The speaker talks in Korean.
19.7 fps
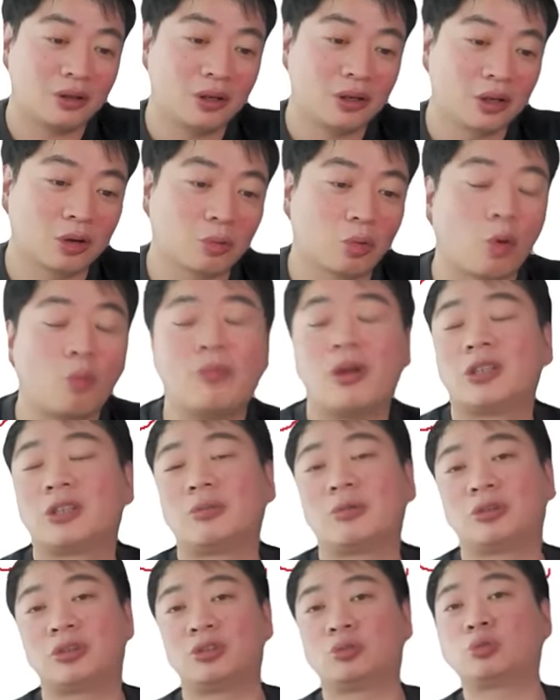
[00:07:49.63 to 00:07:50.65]
그럼 구매하지
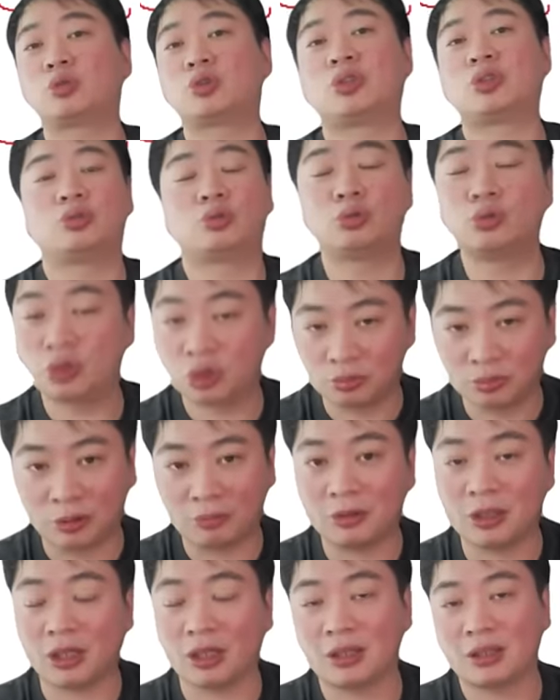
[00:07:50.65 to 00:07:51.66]
말고 주, 주시면
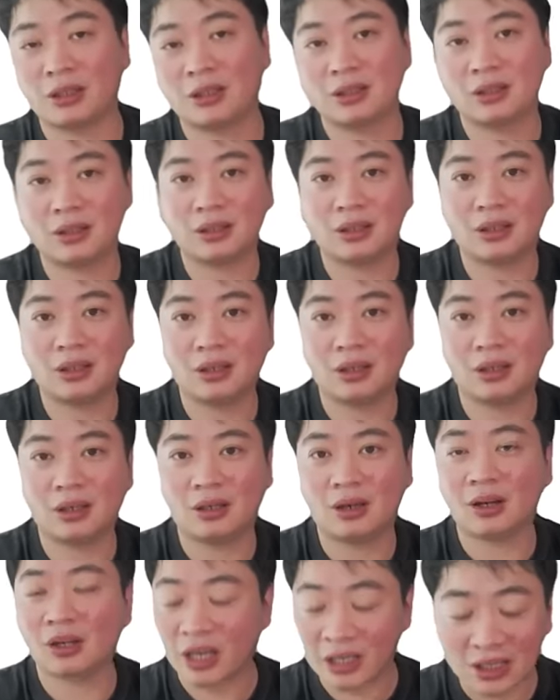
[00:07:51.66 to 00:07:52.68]
됩니다
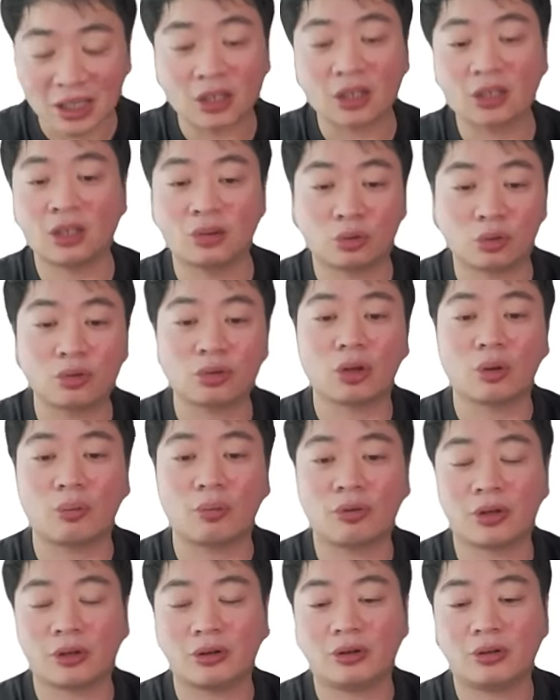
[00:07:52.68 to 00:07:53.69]
계산기 그냥 두둥겨
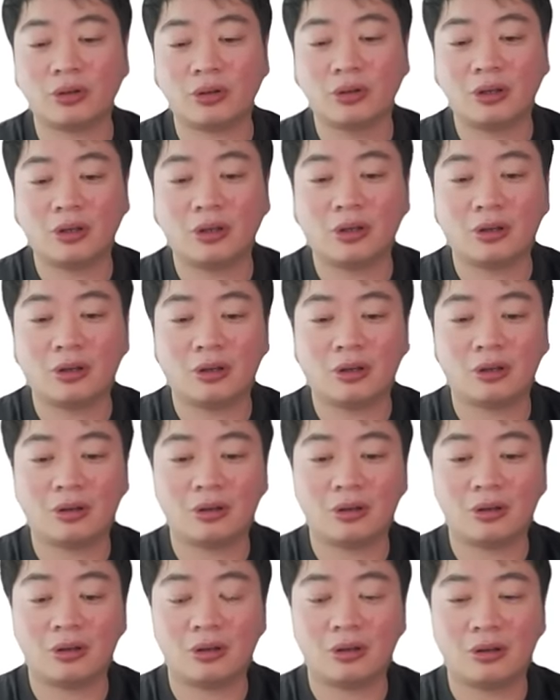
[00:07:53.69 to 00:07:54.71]
보세요
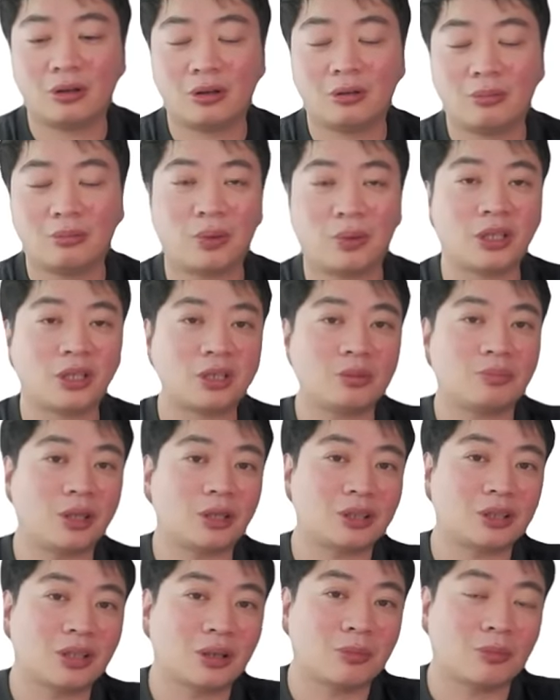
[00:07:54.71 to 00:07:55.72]

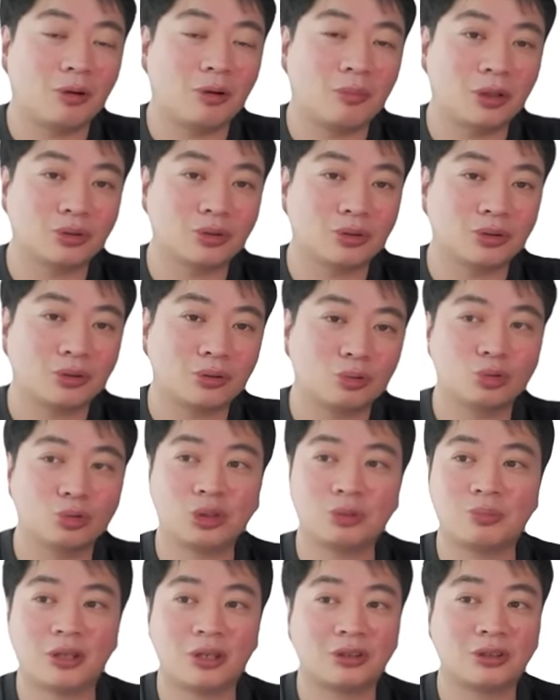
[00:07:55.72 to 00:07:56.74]
120만짜리 사면 얼마죠?
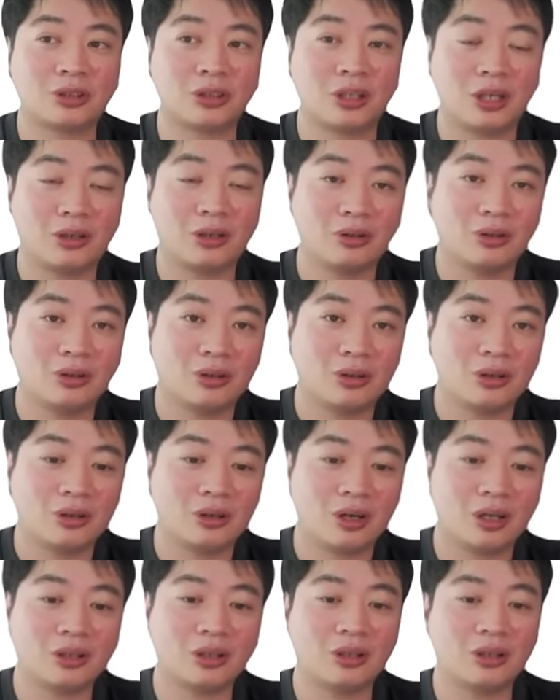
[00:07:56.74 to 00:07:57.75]
90만원치인가요?
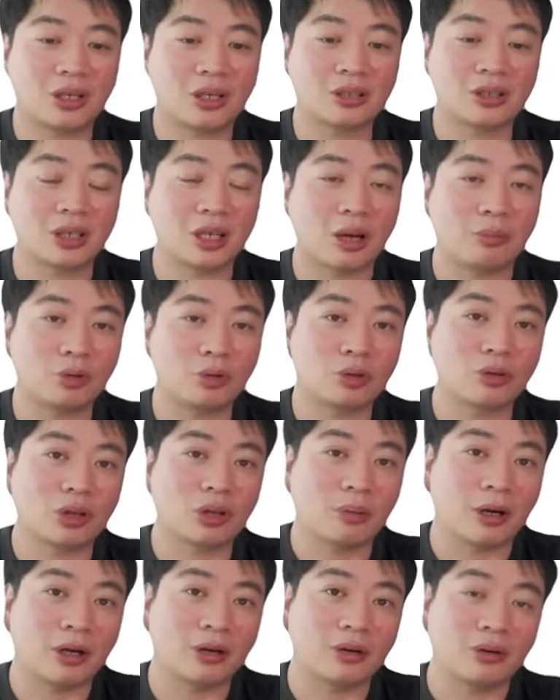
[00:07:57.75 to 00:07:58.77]
하여튼 이 계산기 한번 두둥겨
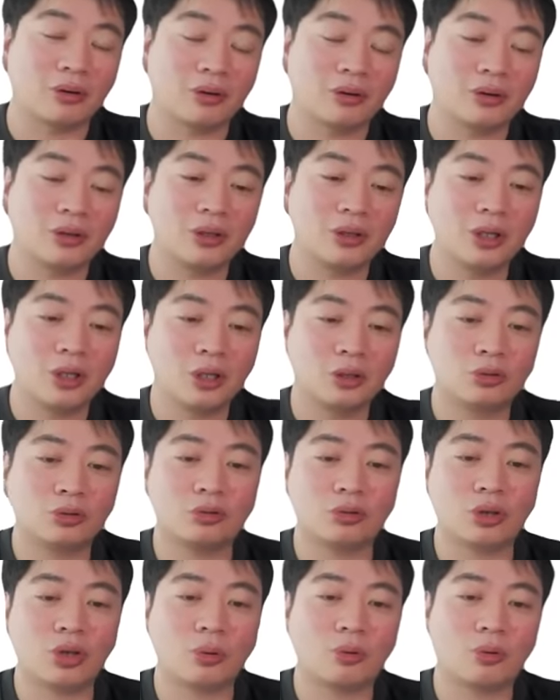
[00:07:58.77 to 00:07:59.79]
봐요
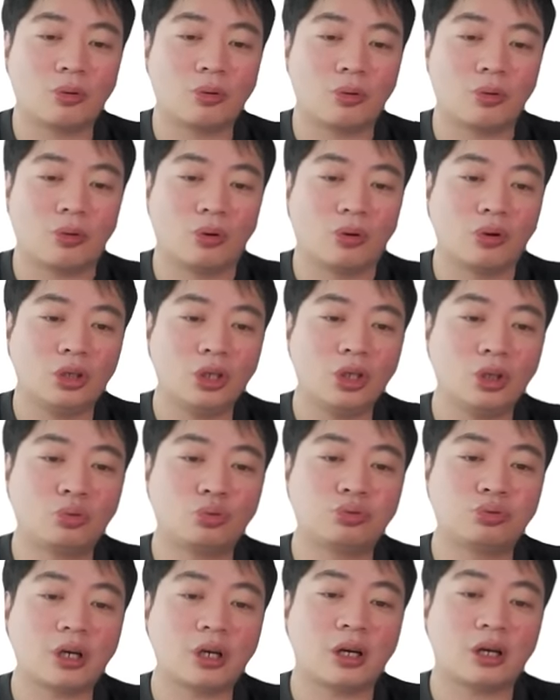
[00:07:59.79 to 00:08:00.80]
두둥겨 보고 이
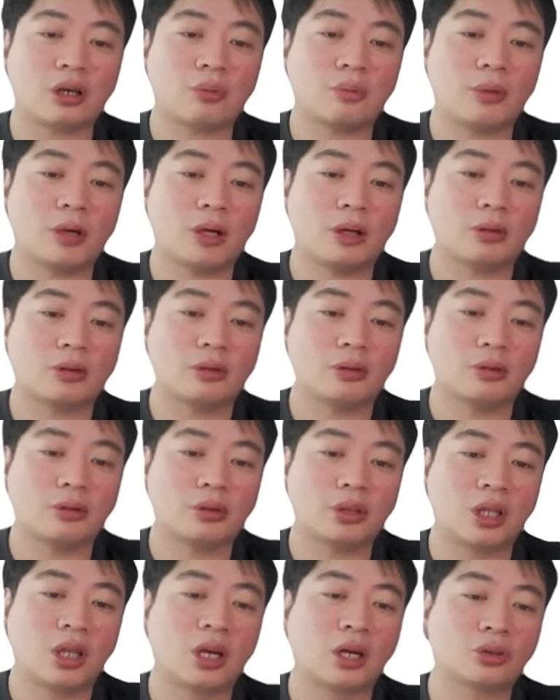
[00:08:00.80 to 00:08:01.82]
두 개 가격만
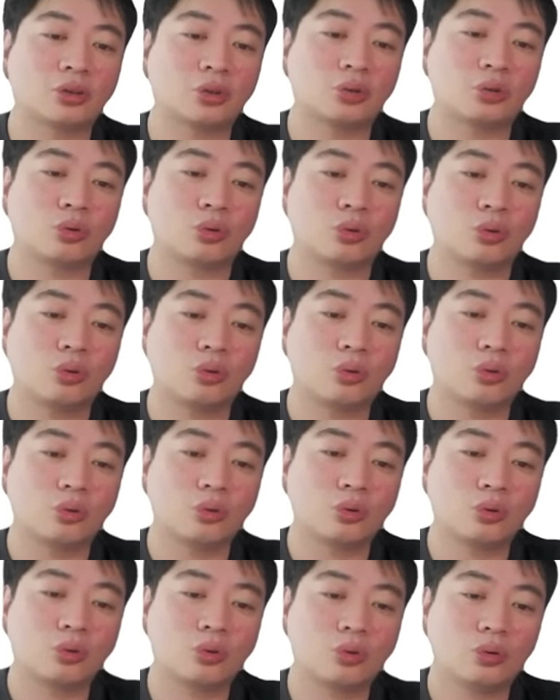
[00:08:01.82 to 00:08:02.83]
대략적으로
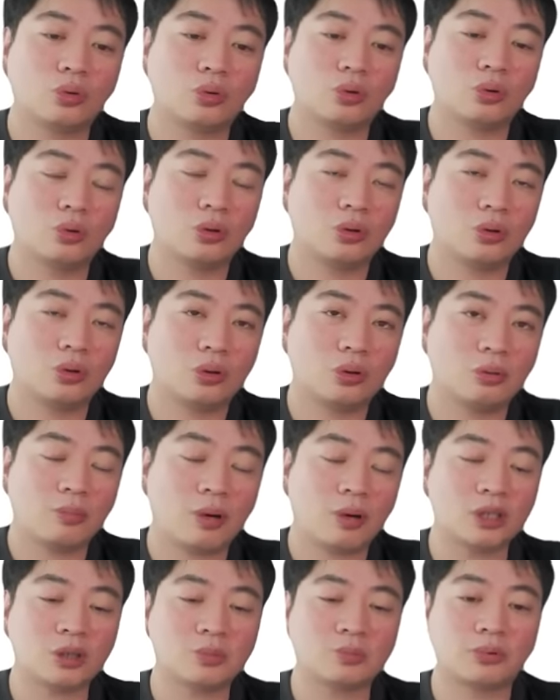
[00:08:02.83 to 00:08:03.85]

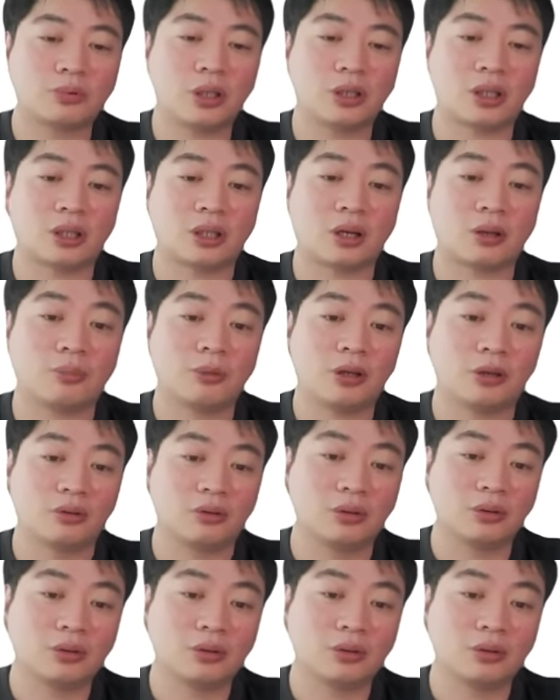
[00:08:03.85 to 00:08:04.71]
80%에 다다르면